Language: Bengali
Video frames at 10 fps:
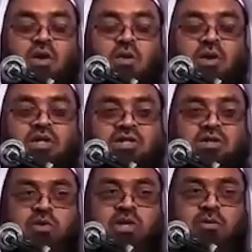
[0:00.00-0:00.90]
ওয়া
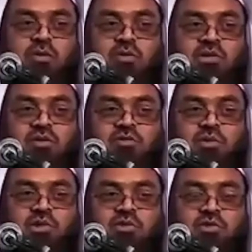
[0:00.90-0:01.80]
আশহাদু আন্না মুহাম্মাদান
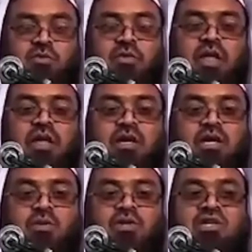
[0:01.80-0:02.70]
আবদুহু ওয়া রাসূলুহু
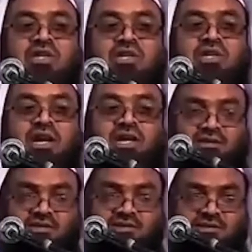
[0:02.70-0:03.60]
এরপরে তিনটি
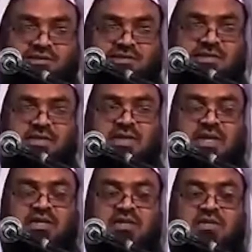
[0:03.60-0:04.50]
আয়াত তিনটি
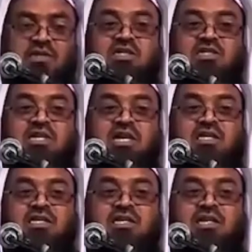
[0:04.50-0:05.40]
আয়াত না তিন
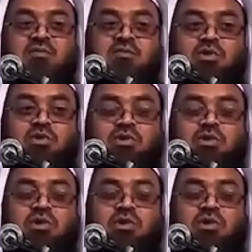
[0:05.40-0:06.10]
জায়গা থেকে মূলত